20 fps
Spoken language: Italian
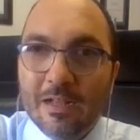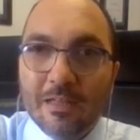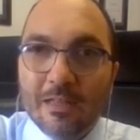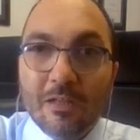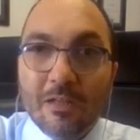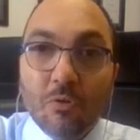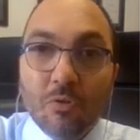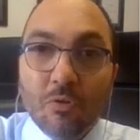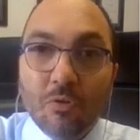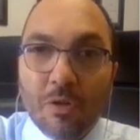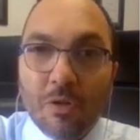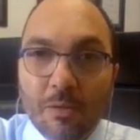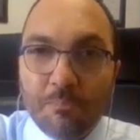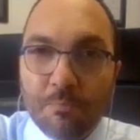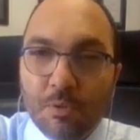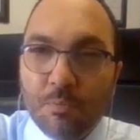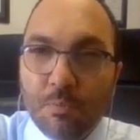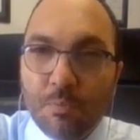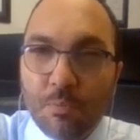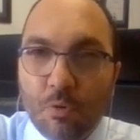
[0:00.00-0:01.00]
Ricordo che
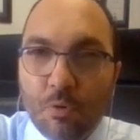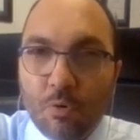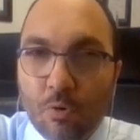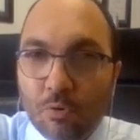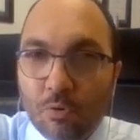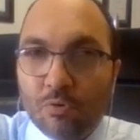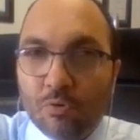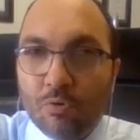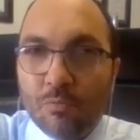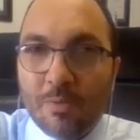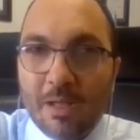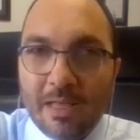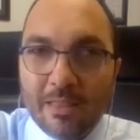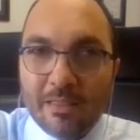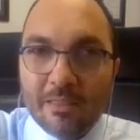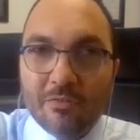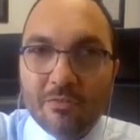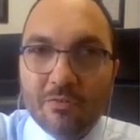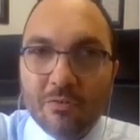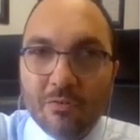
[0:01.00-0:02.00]
proprio l'8
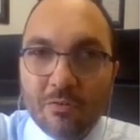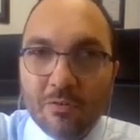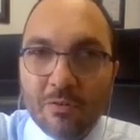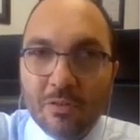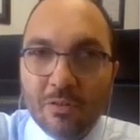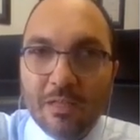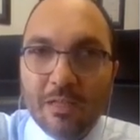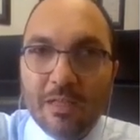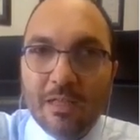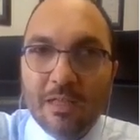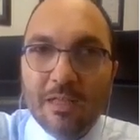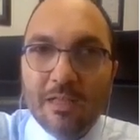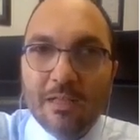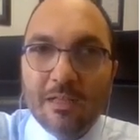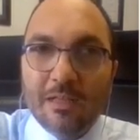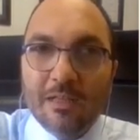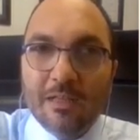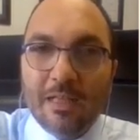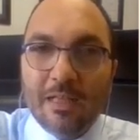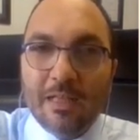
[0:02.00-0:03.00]
marzo
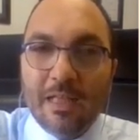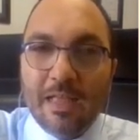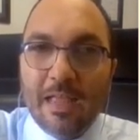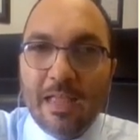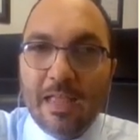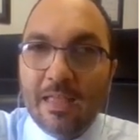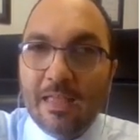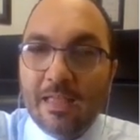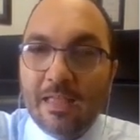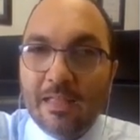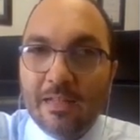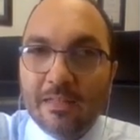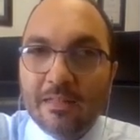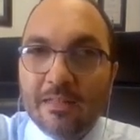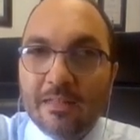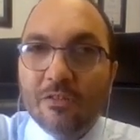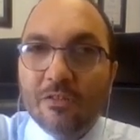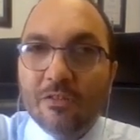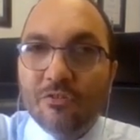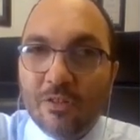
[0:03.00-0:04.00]
eh, è
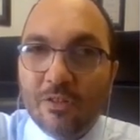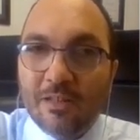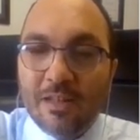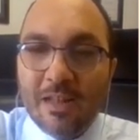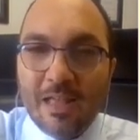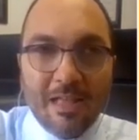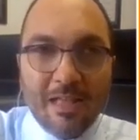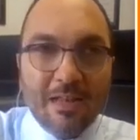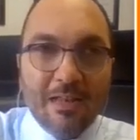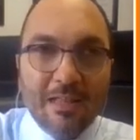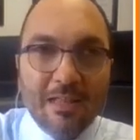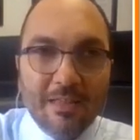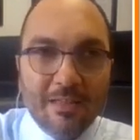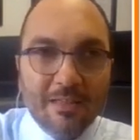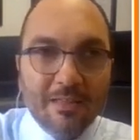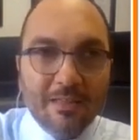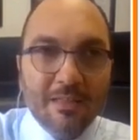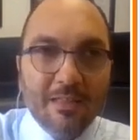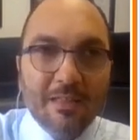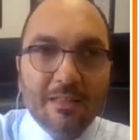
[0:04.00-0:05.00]
il
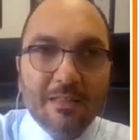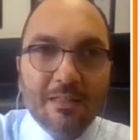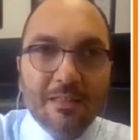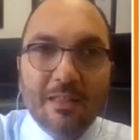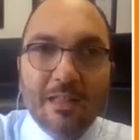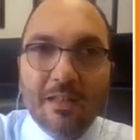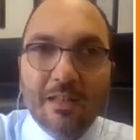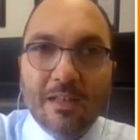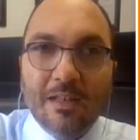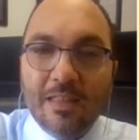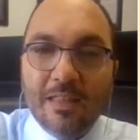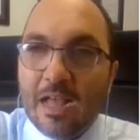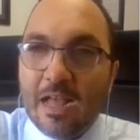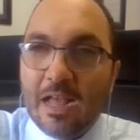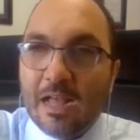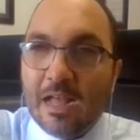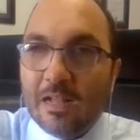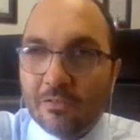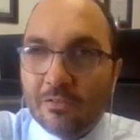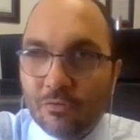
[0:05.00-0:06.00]
decennale del
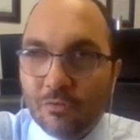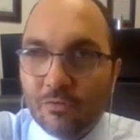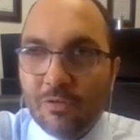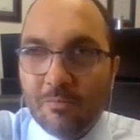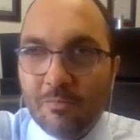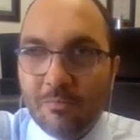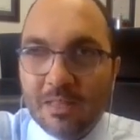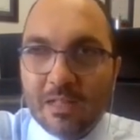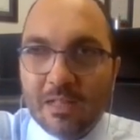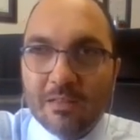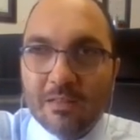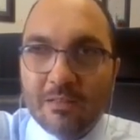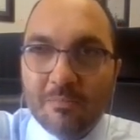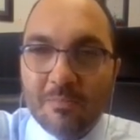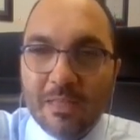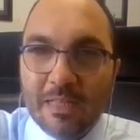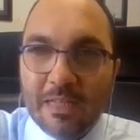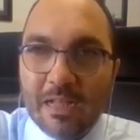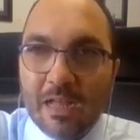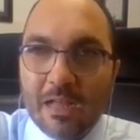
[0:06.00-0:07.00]
rialzo del mercato
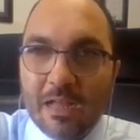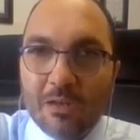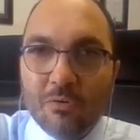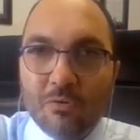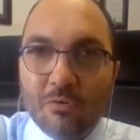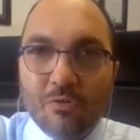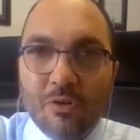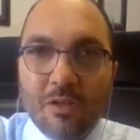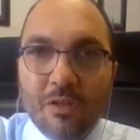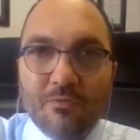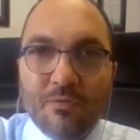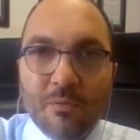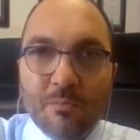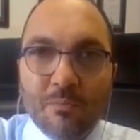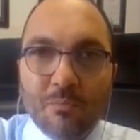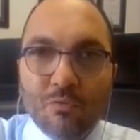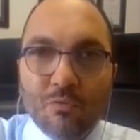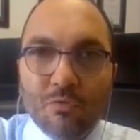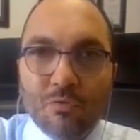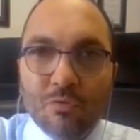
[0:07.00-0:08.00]
americano, cioè il
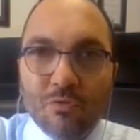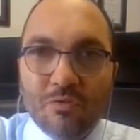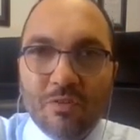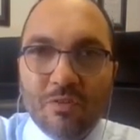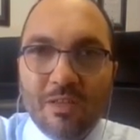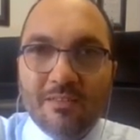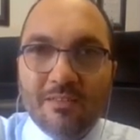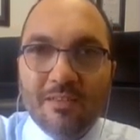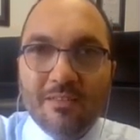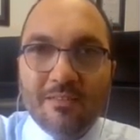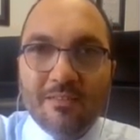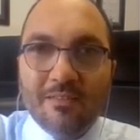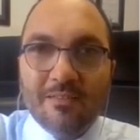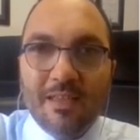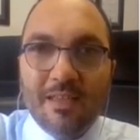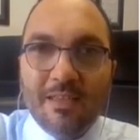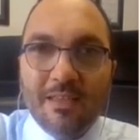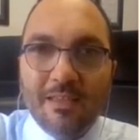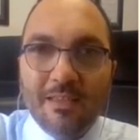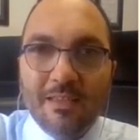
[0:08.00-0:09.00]
famoso
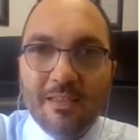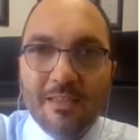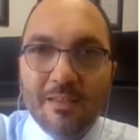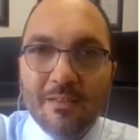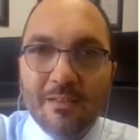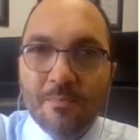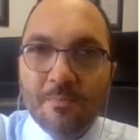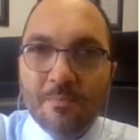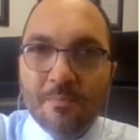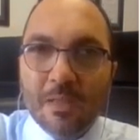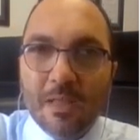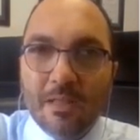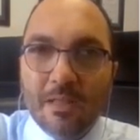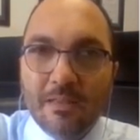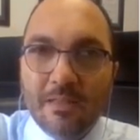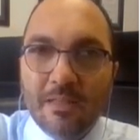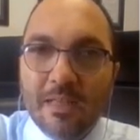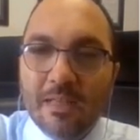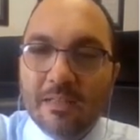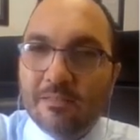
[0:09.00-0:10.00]
666
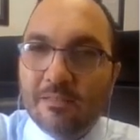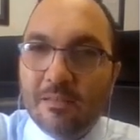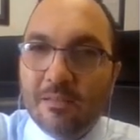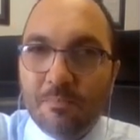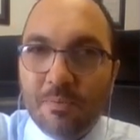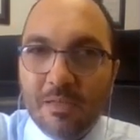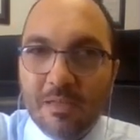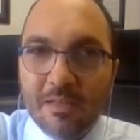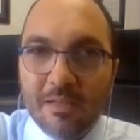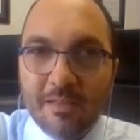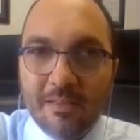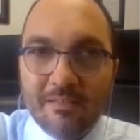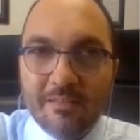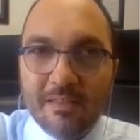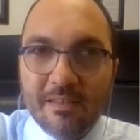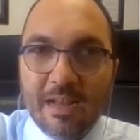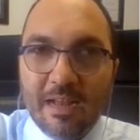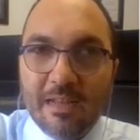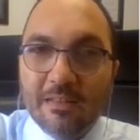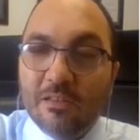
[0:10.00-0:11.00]
di SP
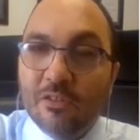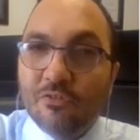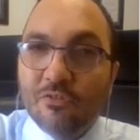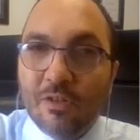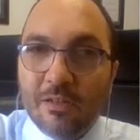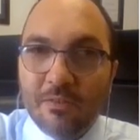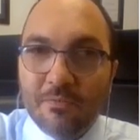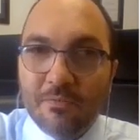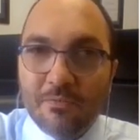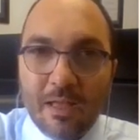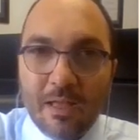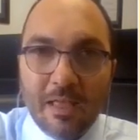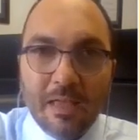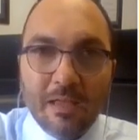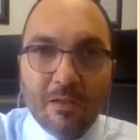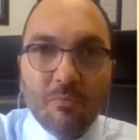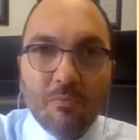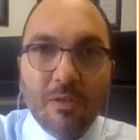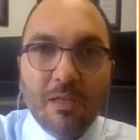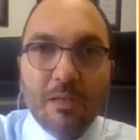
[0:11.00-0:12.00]
risale a dieci anni fa
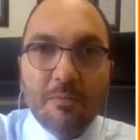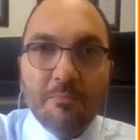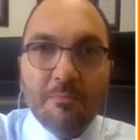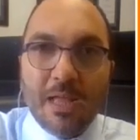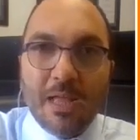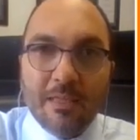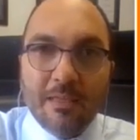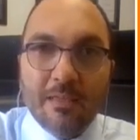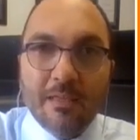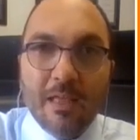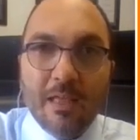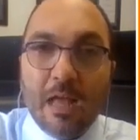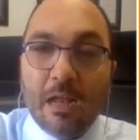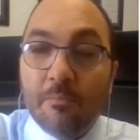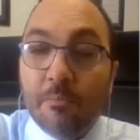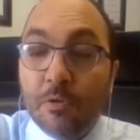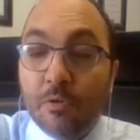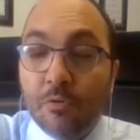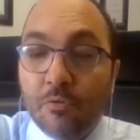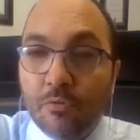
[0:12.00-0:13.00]
e quindi mai,
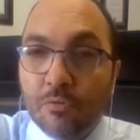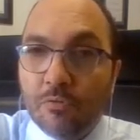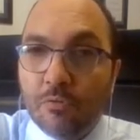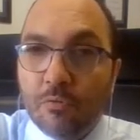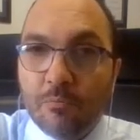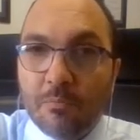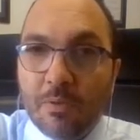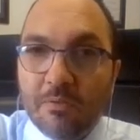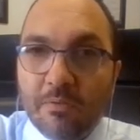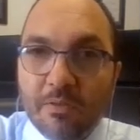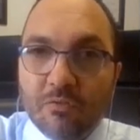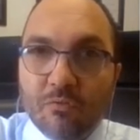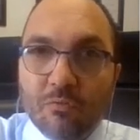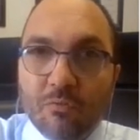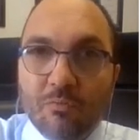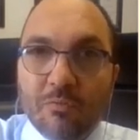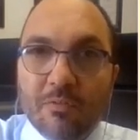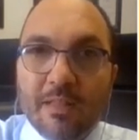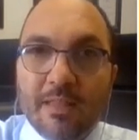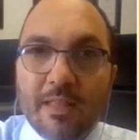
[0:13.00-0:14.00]
almeno io non ho mai
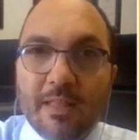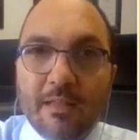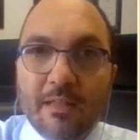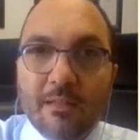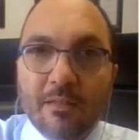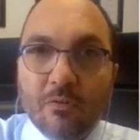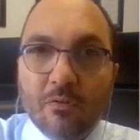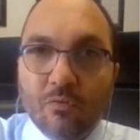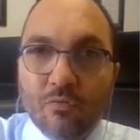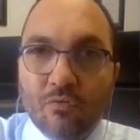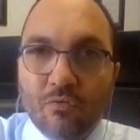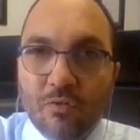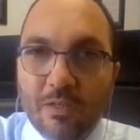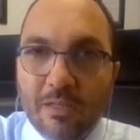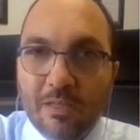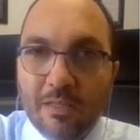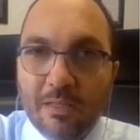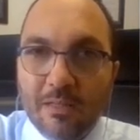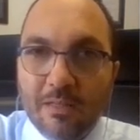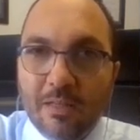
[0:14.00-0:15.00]
visto un trend
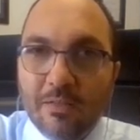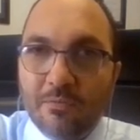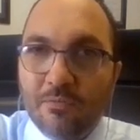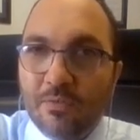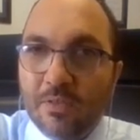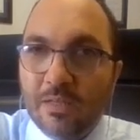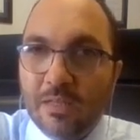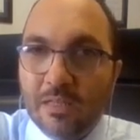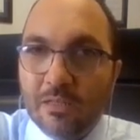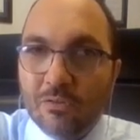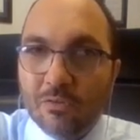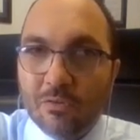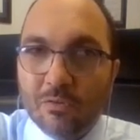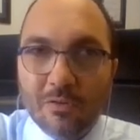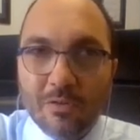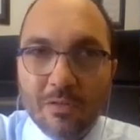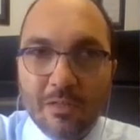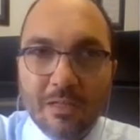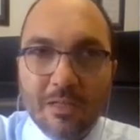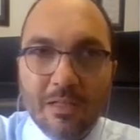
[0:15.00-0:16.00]
così
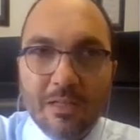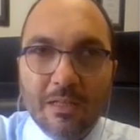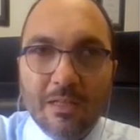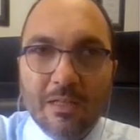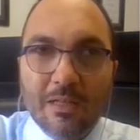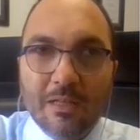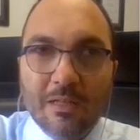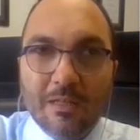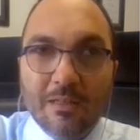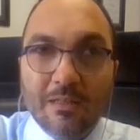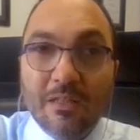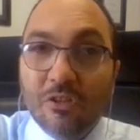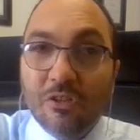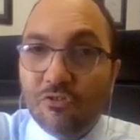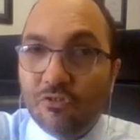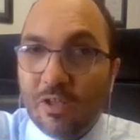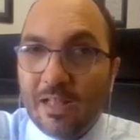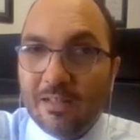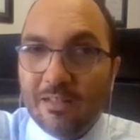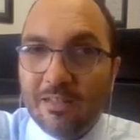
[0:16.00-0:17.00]
definito, uh,
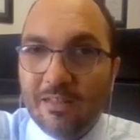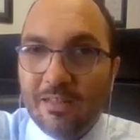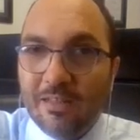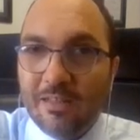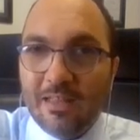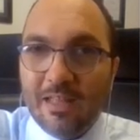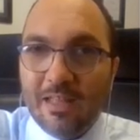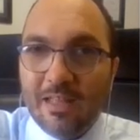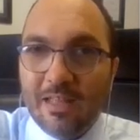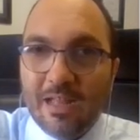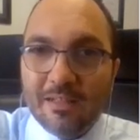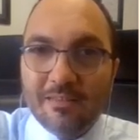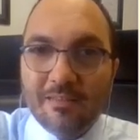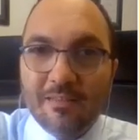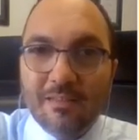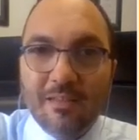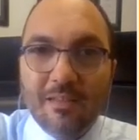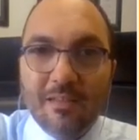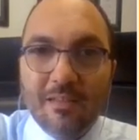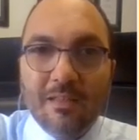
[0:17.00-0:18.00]
dieci anni di
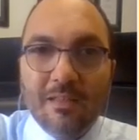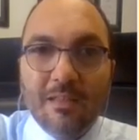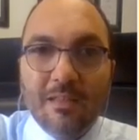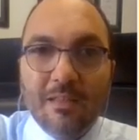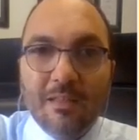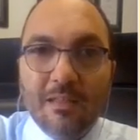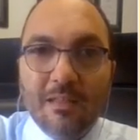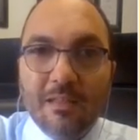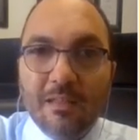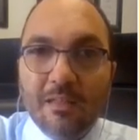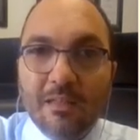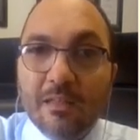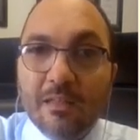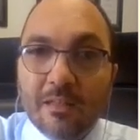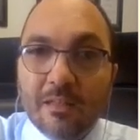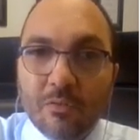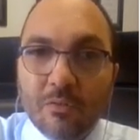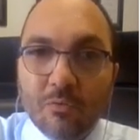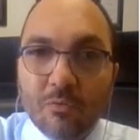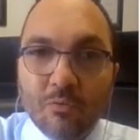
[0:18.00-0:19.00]
rialzi
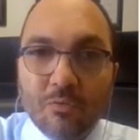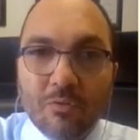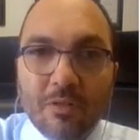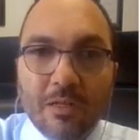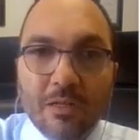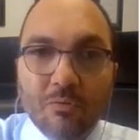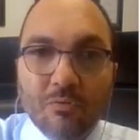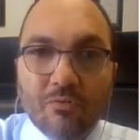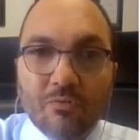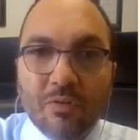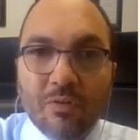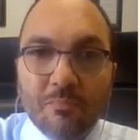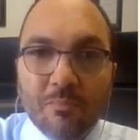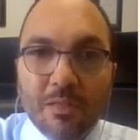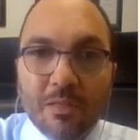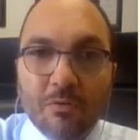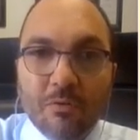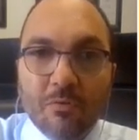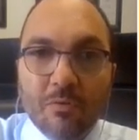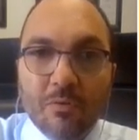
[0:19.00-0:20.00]
interrotti che non
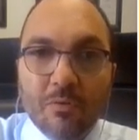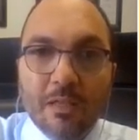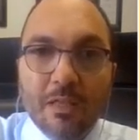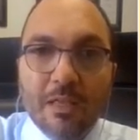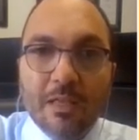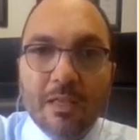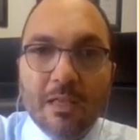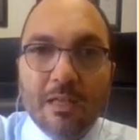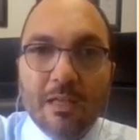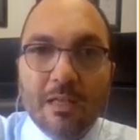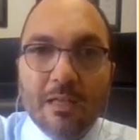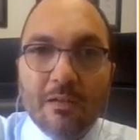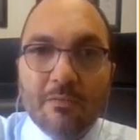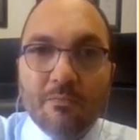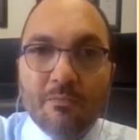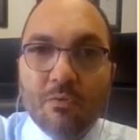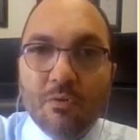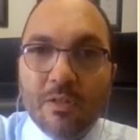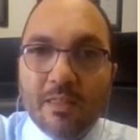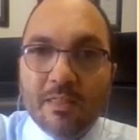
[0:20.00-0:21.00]
sembrano uh,
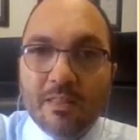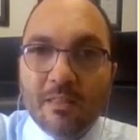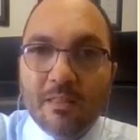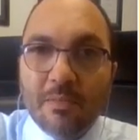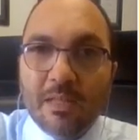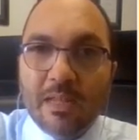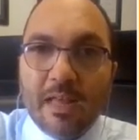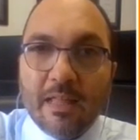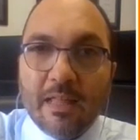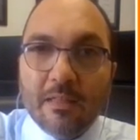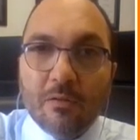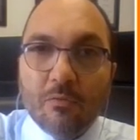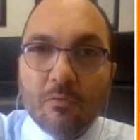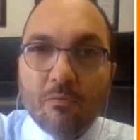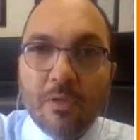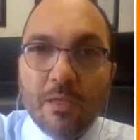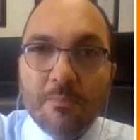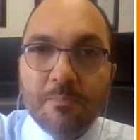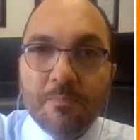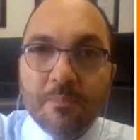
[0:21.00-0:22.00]
voler terminare.
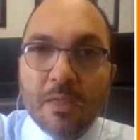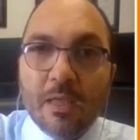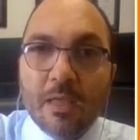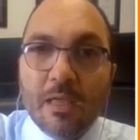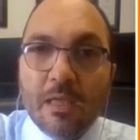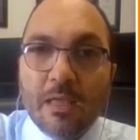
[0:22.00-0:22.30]
Qui